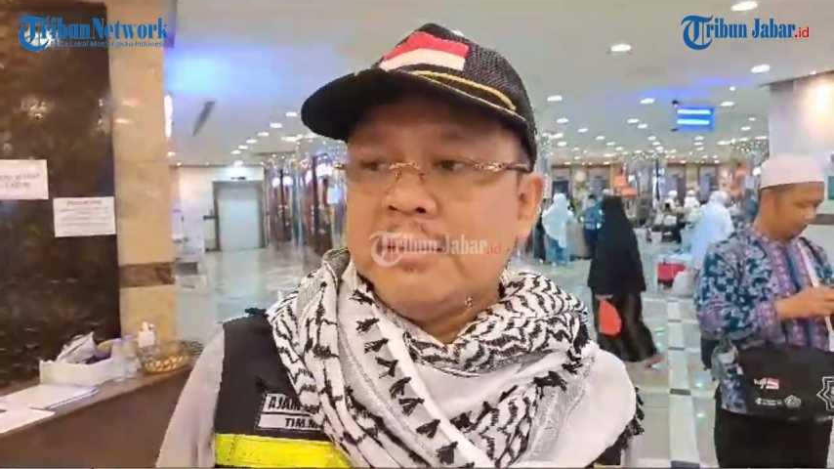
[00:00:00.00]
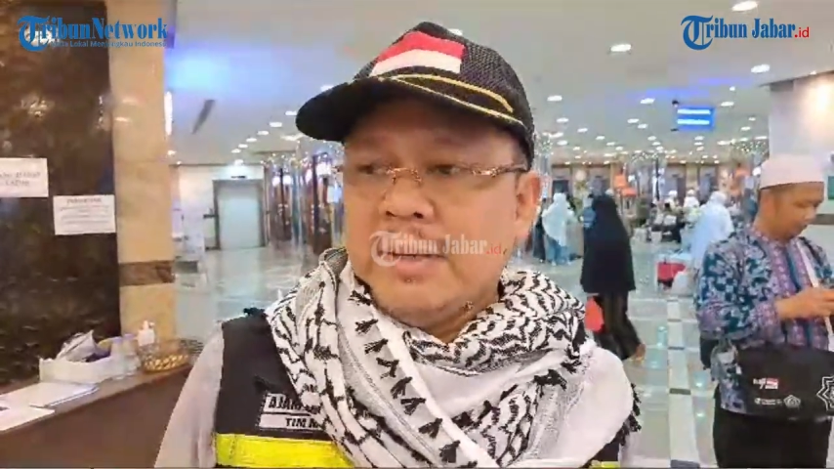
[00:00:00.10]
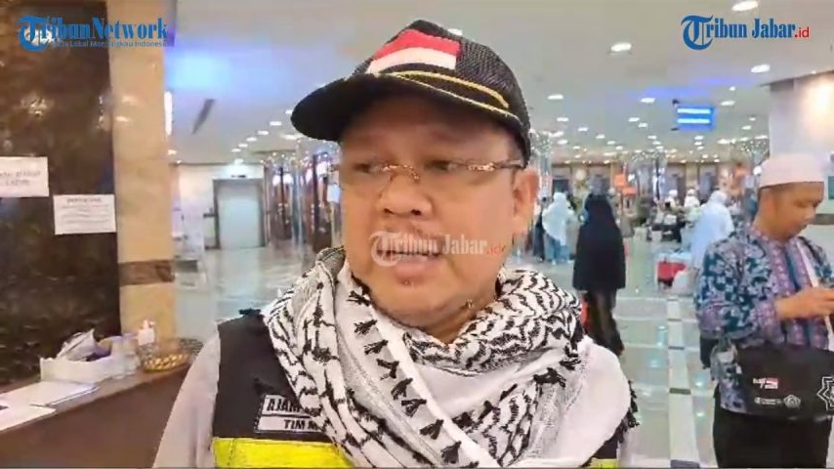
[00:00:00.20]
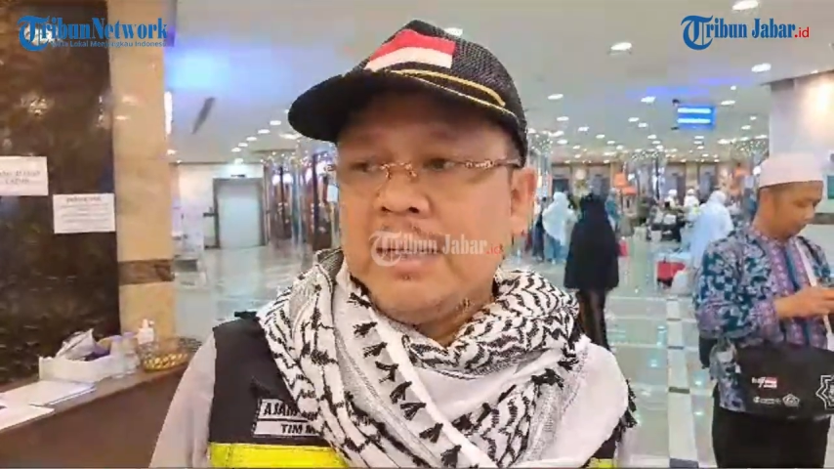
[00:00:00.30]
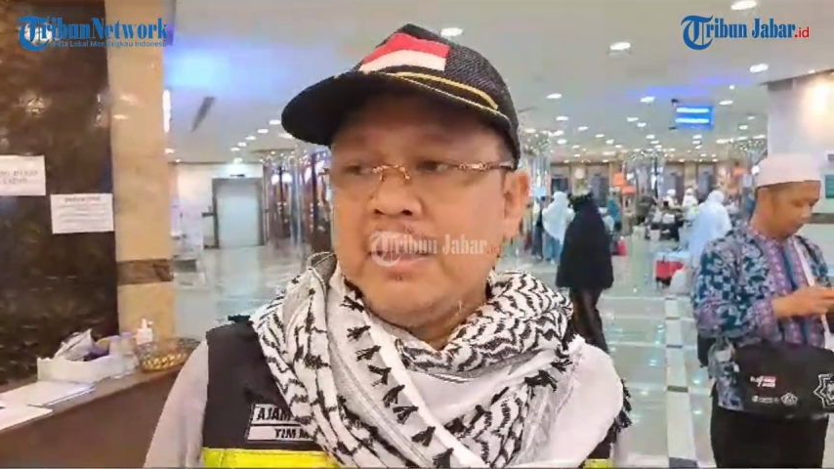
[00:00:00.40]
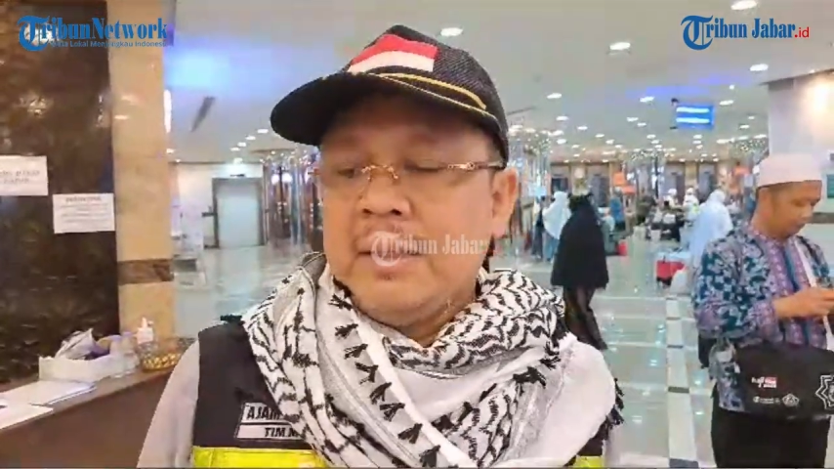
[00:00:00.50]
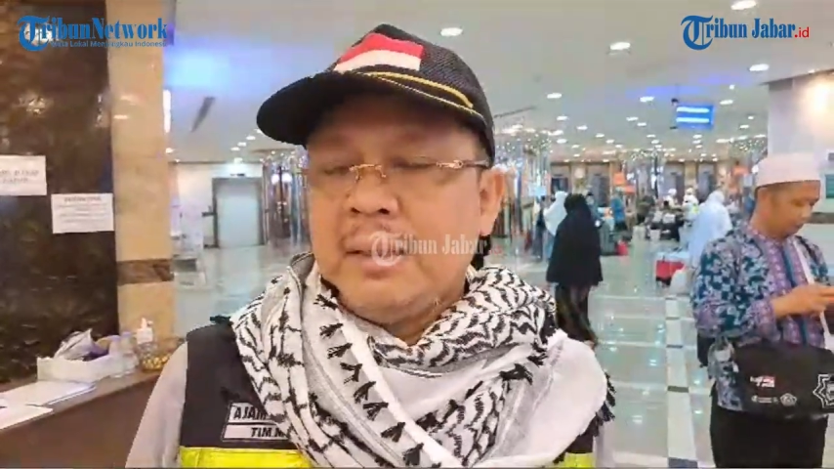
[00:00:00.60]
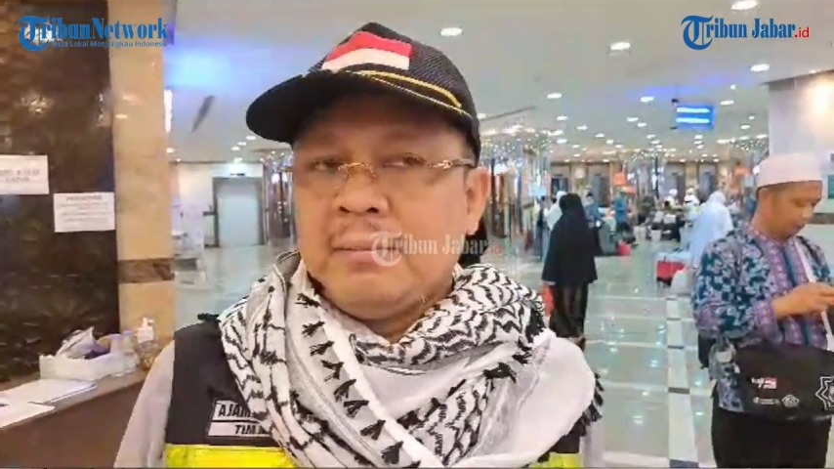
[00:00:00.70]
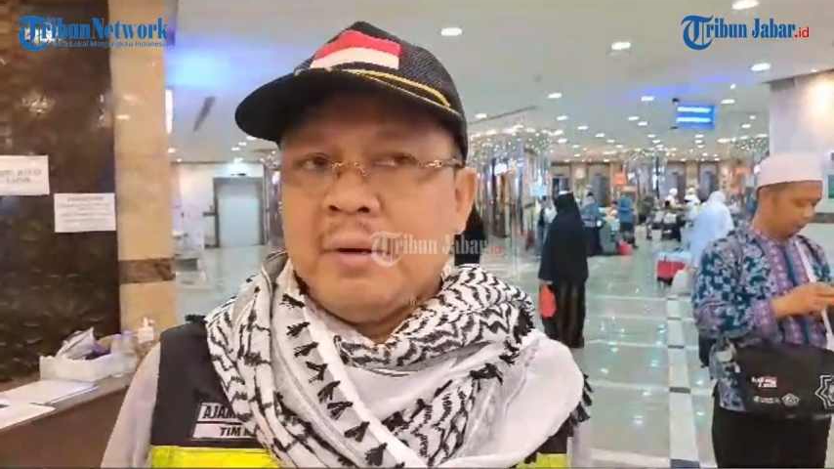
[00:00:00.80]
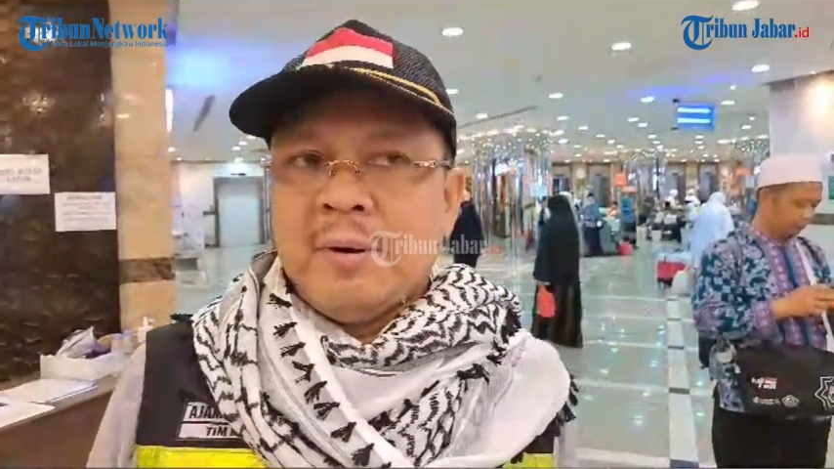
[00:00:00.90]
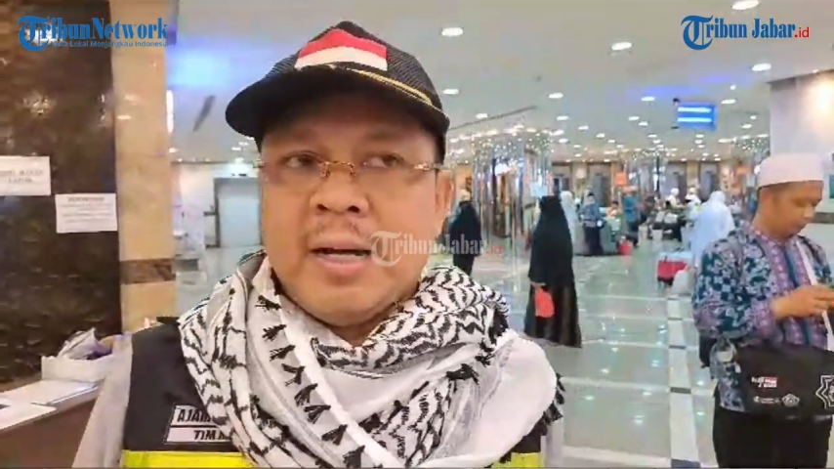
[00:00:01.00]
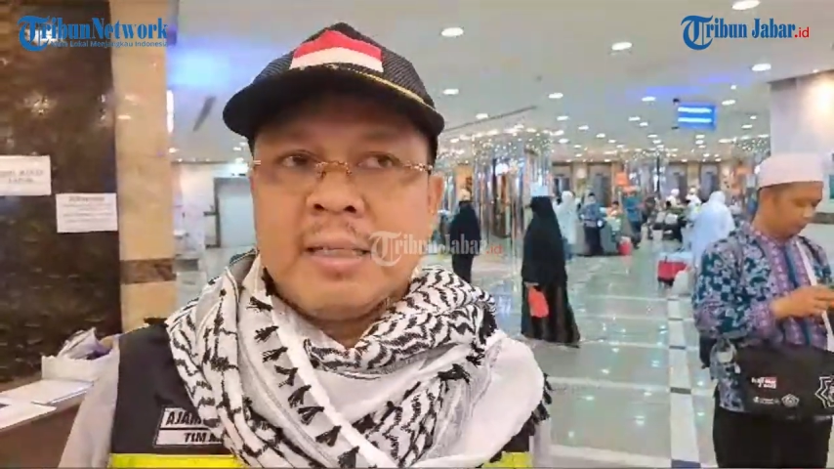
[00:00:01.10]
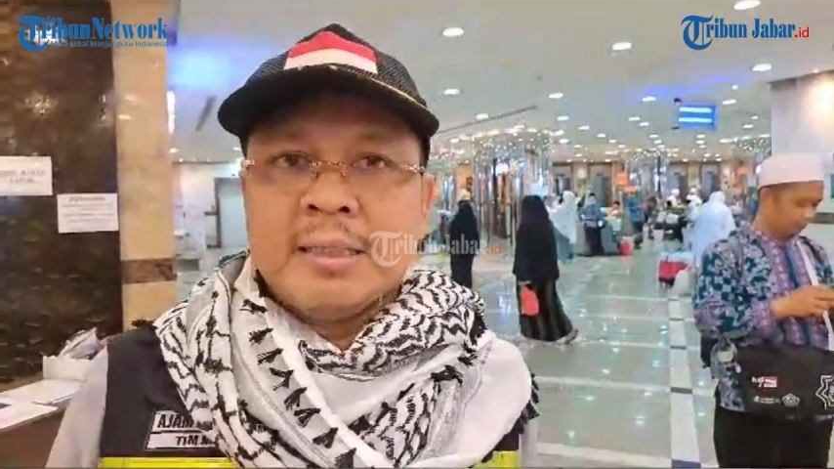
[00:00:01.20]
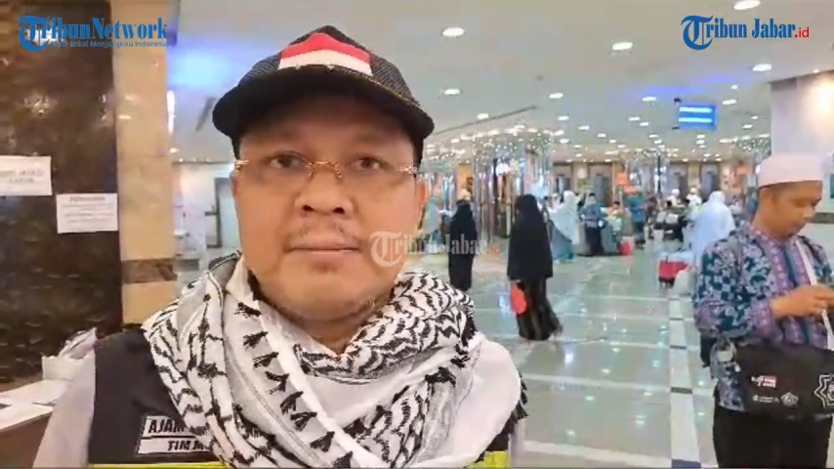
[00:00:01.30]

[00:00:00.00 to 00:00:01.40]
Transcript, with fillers: jemaah bawa